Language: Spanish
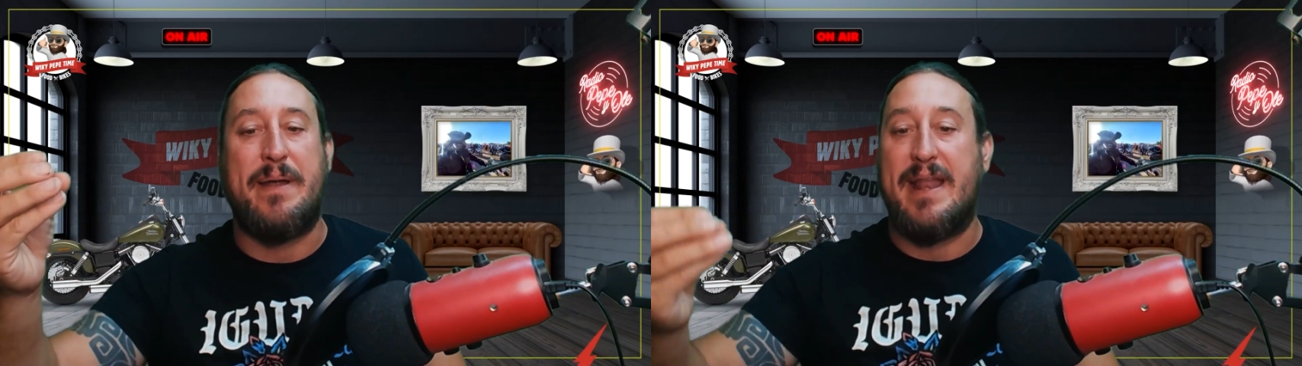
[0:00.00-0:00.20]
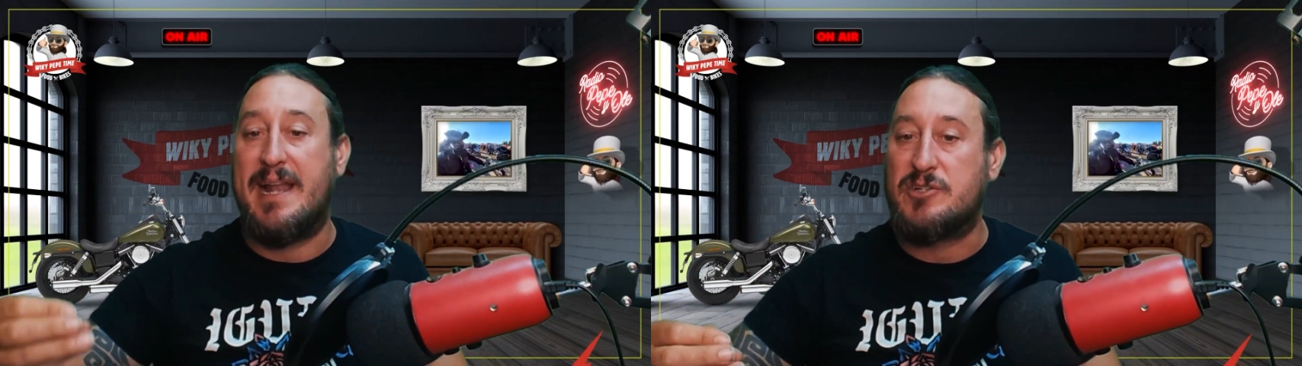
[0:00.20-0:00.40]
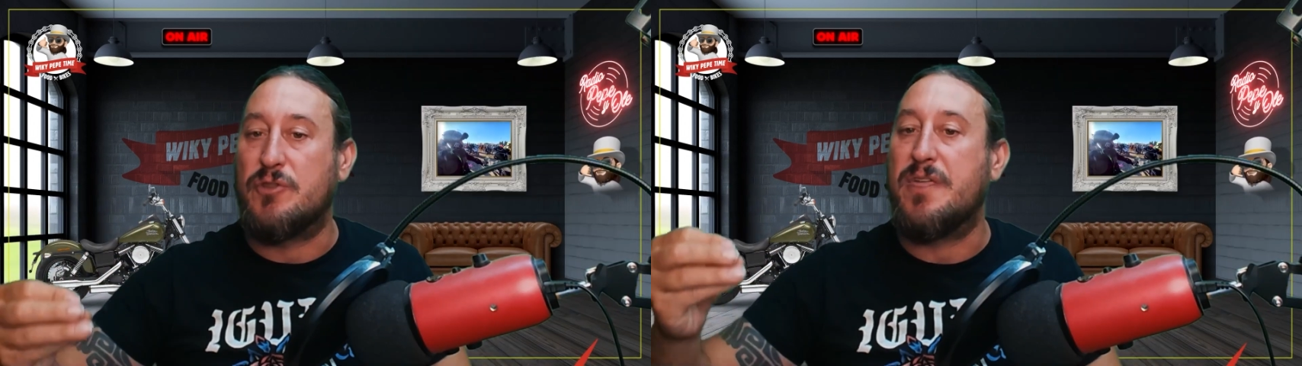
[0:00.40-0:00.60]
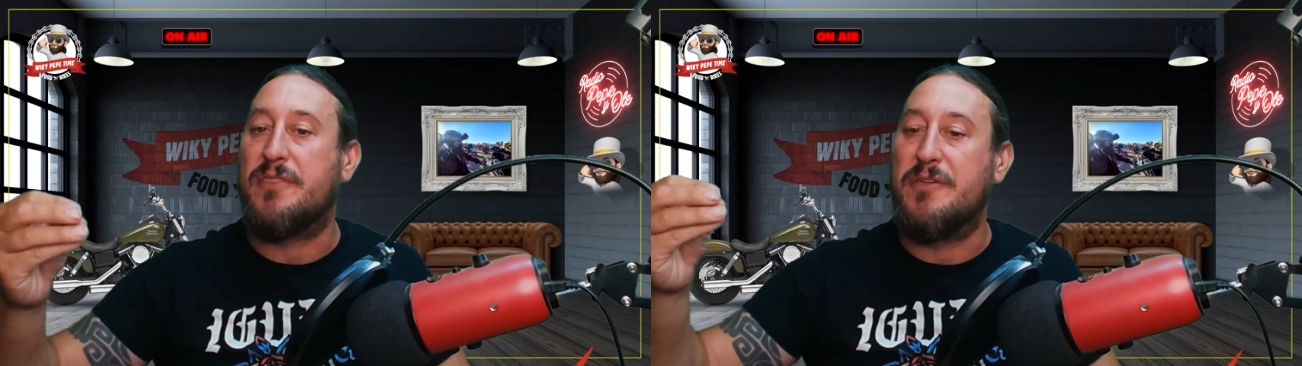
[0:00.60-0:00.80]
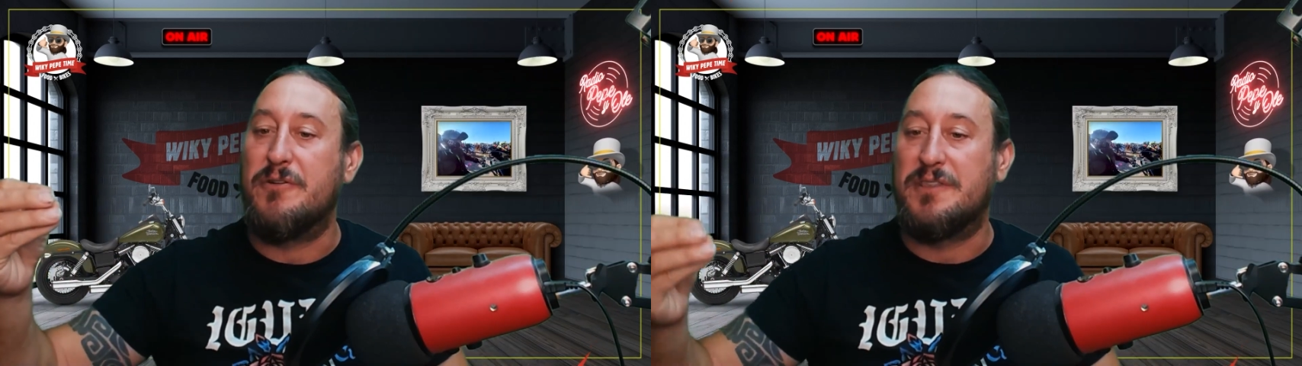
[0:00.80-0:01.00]
para la
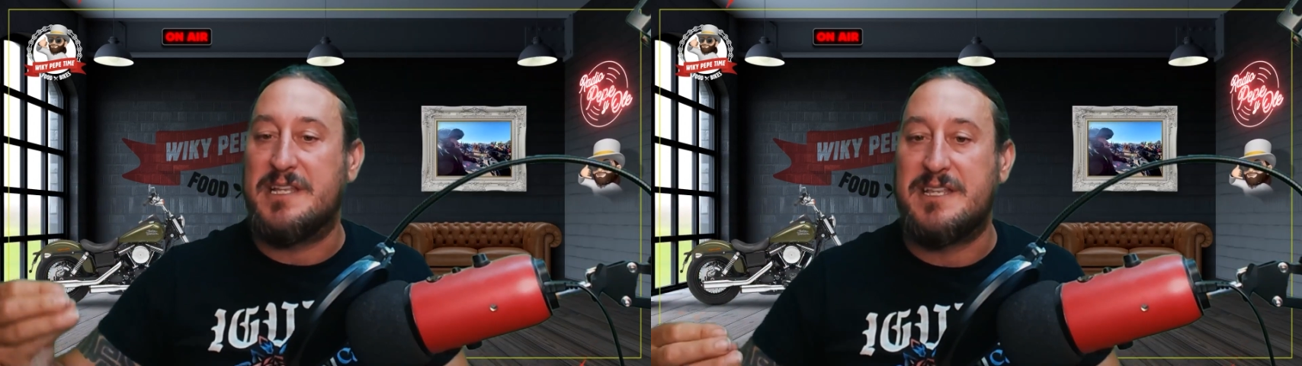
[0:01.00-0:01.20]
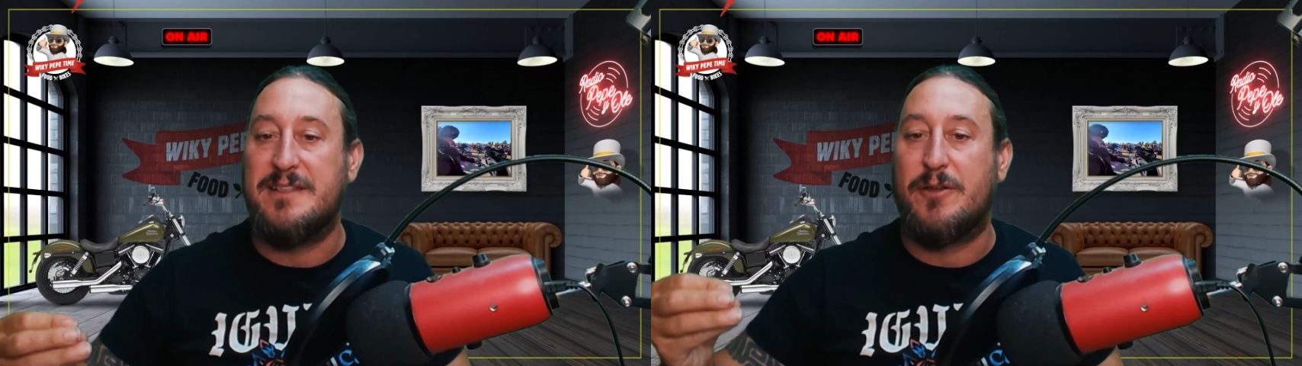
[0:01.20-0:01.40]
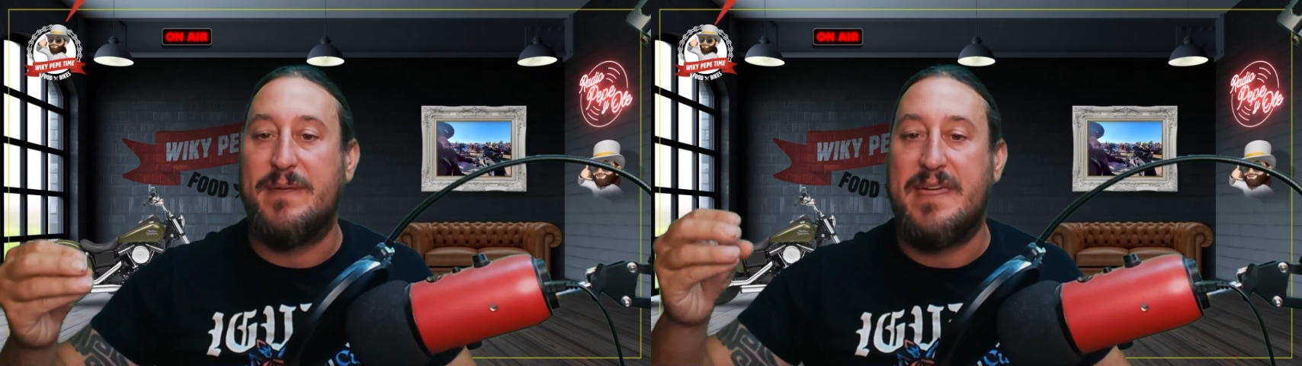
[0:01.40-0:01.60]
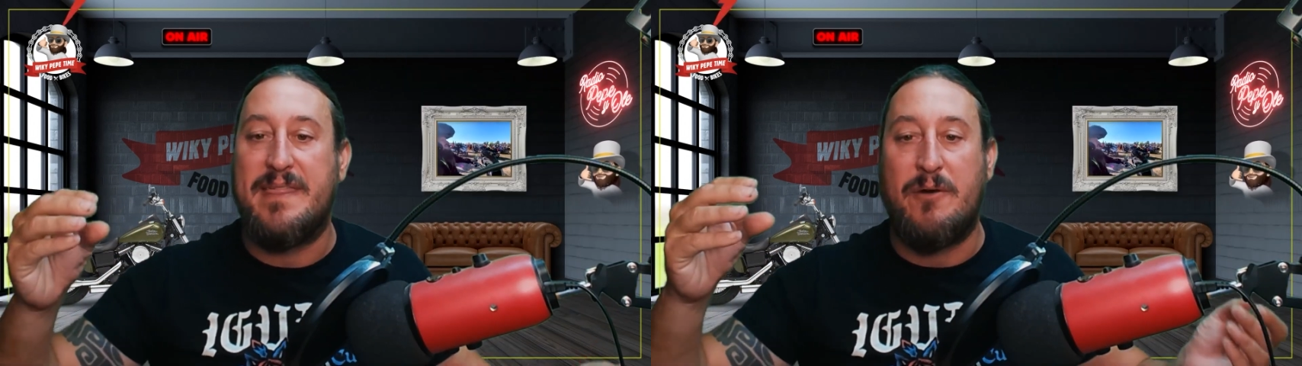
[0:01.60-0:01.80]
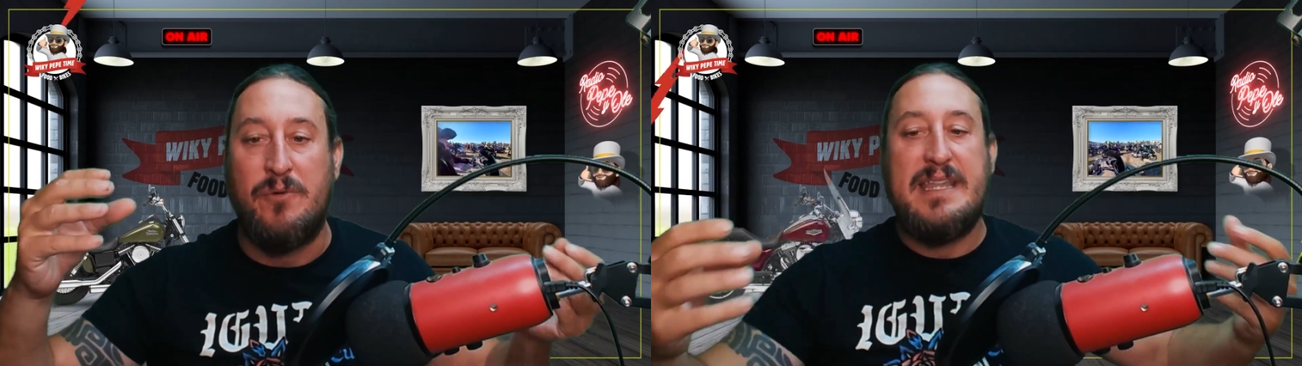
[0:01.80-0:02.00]
Asociación de Síndrome de
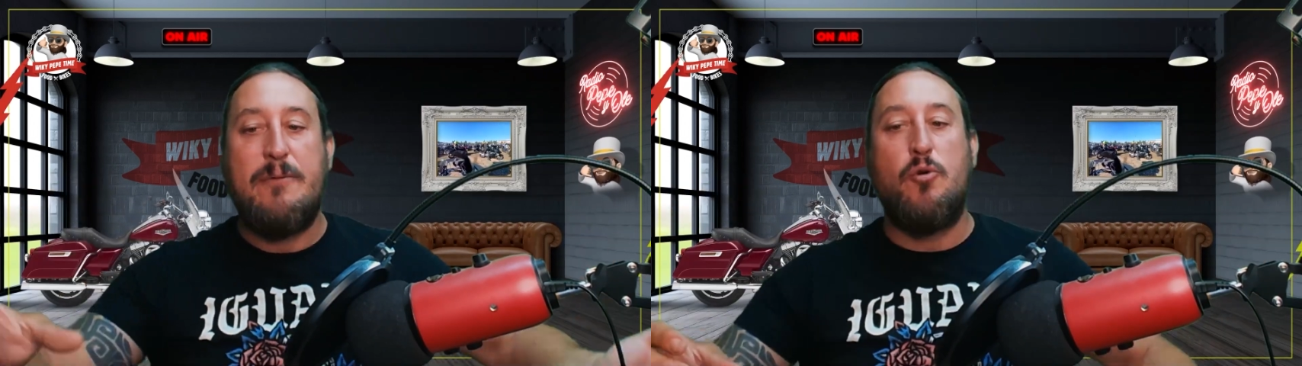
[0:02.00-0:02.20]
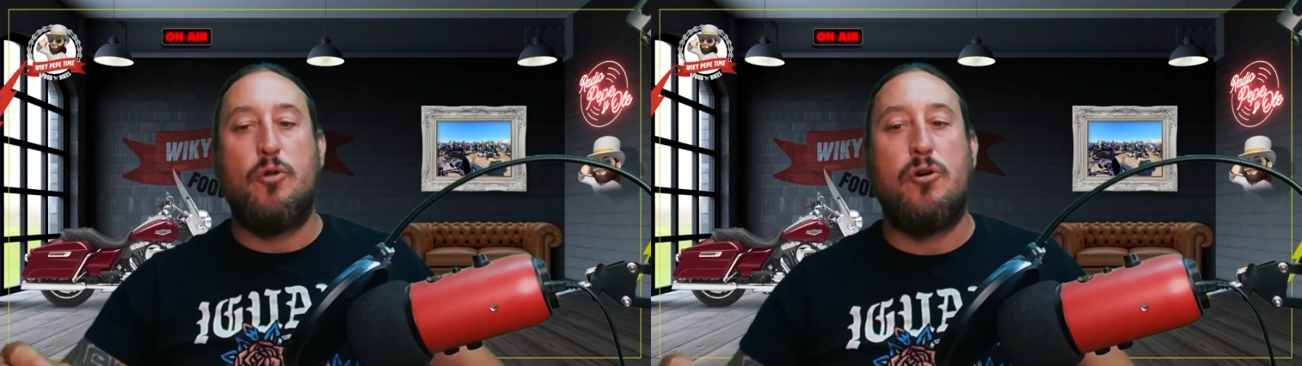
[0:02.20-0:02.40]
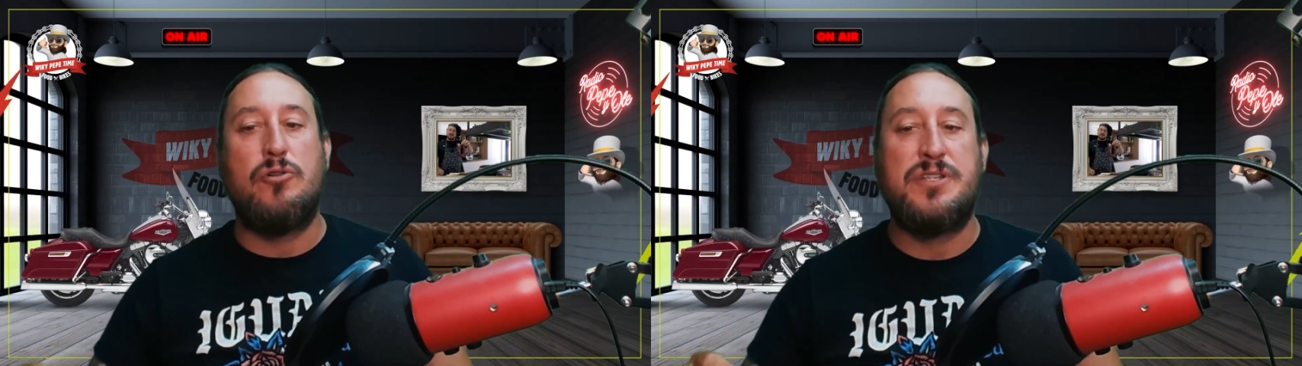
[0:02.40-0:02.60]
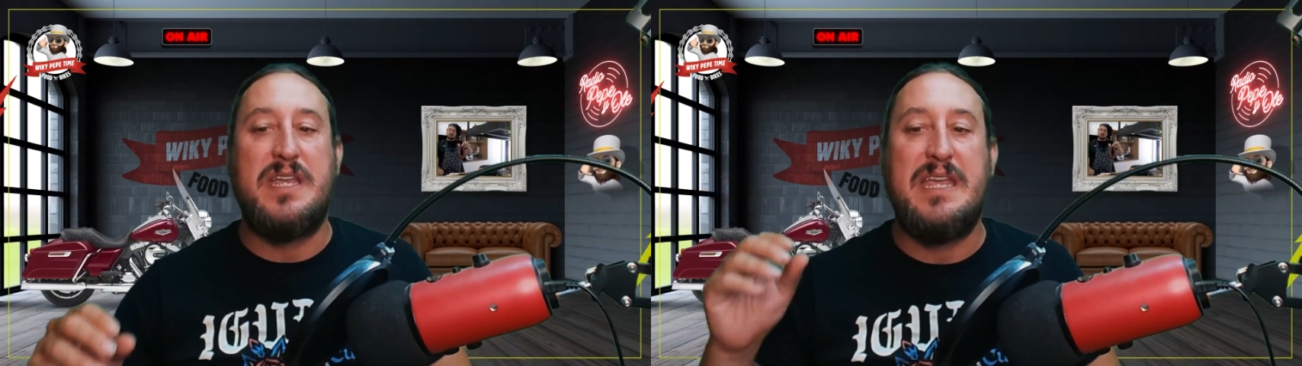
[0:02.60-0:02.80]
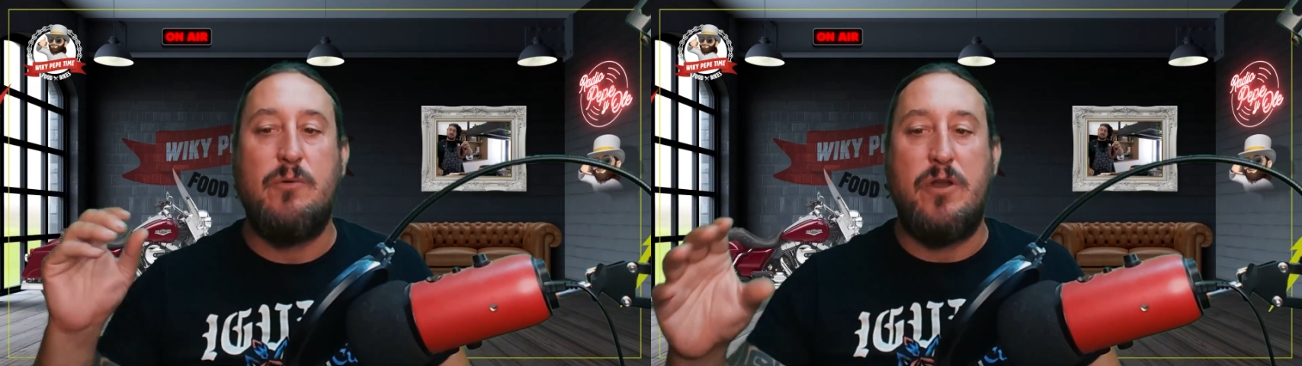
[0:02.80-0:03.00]
Down de
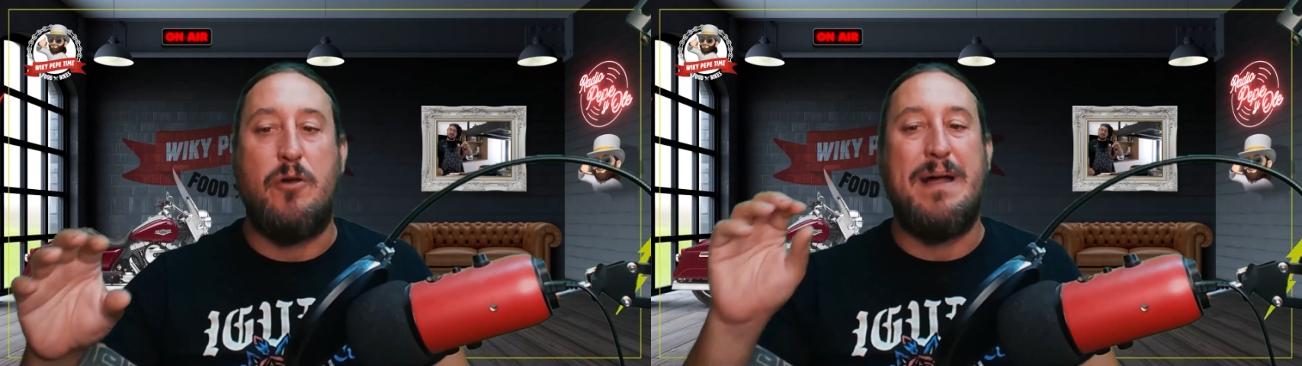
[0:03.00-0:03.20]
Burgos y bueno,